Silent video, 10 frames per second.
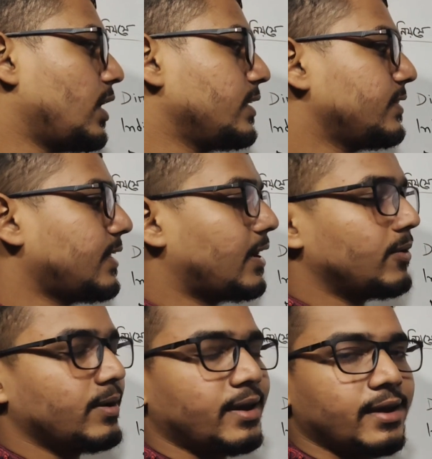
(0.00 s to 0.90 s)
হয়
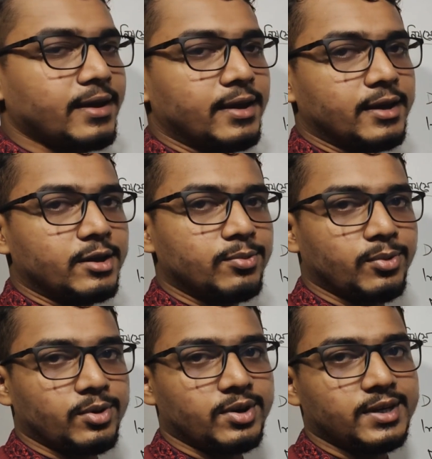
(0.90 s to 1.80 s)
তাহলে
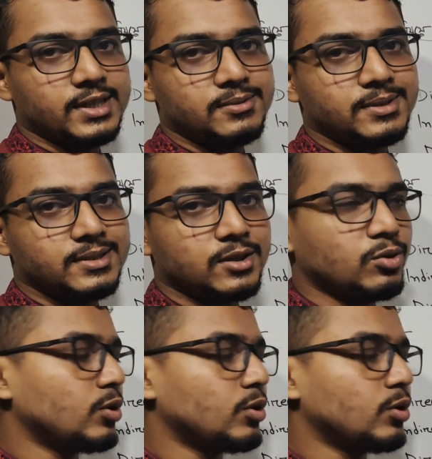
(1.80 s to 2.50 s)
রিপোর্টেড স্পিসের